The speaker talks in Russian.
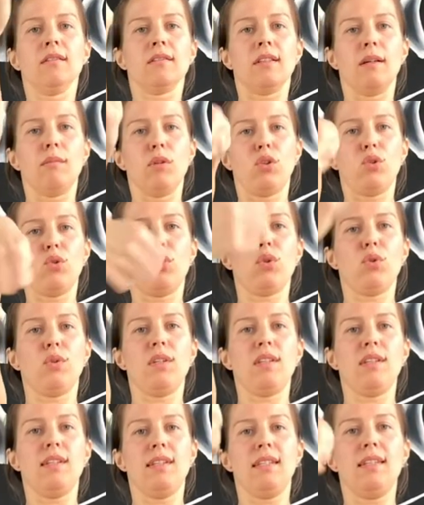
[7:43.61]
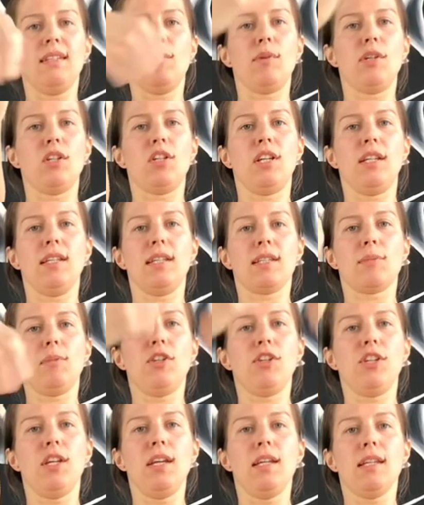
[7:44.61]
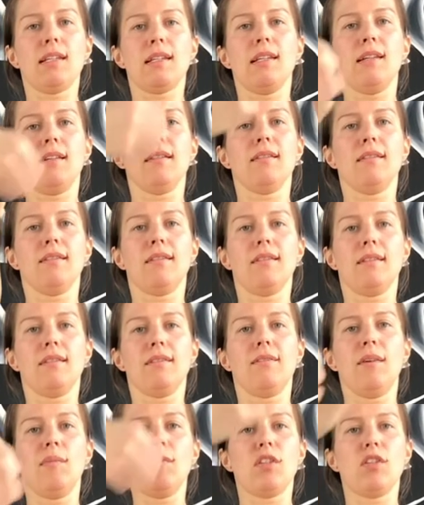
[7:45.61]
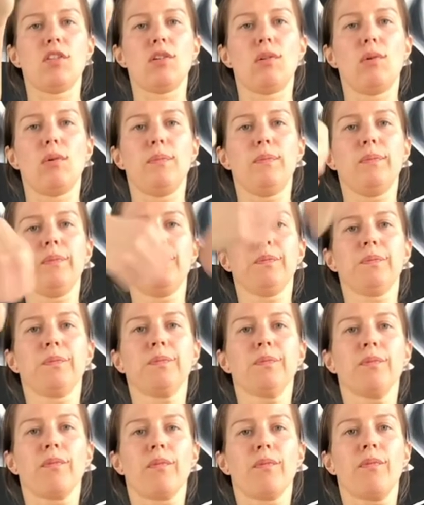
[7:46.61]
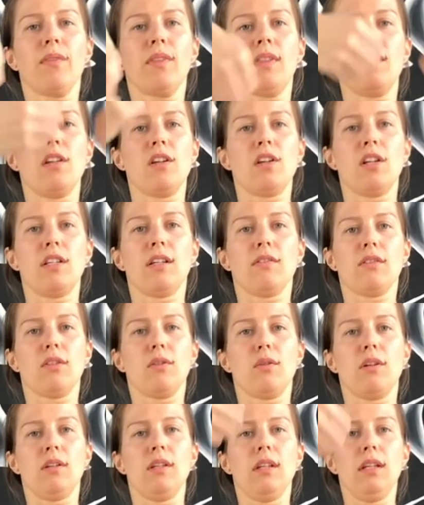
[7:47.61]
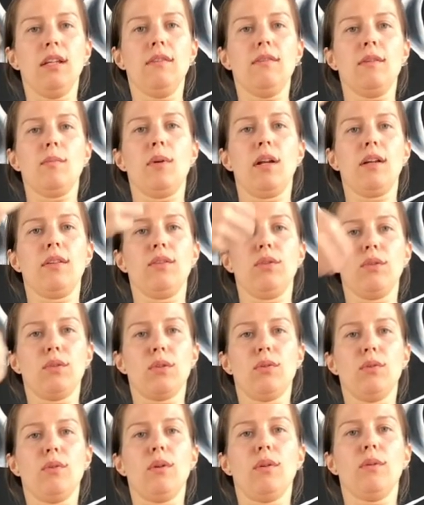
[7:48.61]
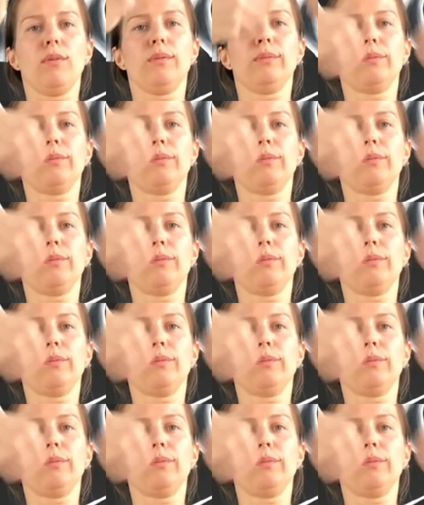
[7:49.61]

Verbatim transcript: дабы чуть-чуть снизить напряжение с плечей, если вам тяжело держать их в стороны. И в обратную сторону.